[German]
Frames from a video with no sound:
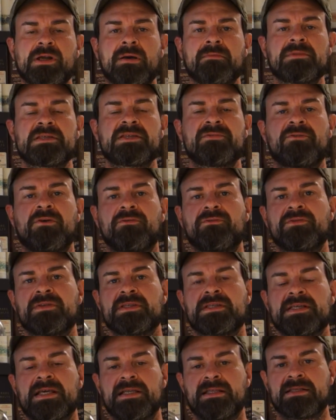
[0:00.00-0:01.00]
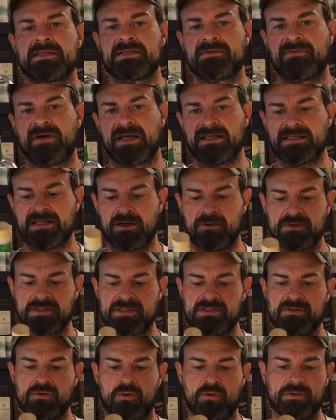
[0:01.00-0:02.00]
am
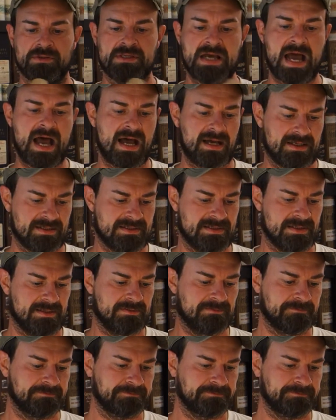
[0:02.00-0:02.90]
12.10.2018.